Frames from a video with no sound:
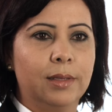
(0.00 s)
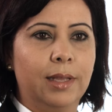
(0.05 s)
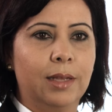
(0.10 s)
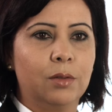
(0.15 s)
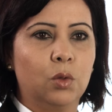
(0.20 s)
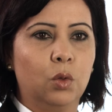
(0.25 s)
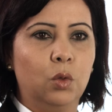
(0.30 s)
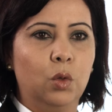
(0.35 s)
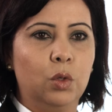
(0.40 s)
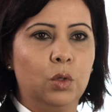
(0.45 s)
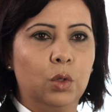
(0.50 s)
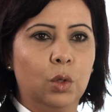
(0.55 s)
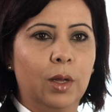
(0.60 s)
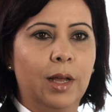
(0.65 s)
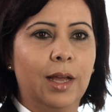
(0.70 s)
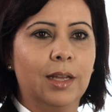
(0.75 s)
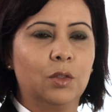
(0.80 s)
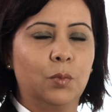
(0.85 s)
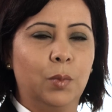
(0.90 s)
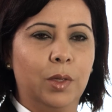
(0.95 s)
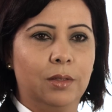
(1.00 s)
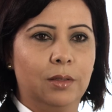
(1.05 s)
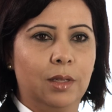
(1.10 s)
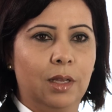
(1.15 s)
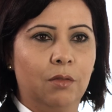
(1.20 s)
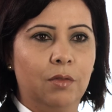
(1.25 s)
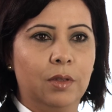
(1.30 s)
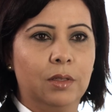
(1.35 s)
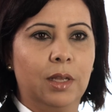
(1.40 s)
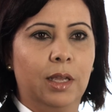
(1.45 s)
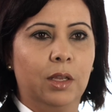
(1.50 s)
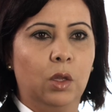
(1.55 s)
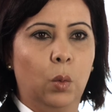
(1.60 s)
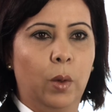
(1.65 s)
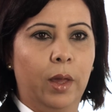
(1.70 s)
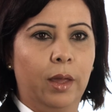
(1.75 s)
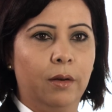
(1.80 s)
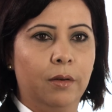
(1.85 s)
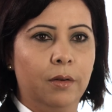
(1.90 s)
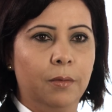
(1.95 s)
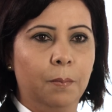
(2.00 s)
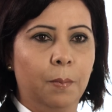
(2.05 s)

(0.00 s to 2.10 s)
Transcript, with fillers: la solution HP Service Anywhere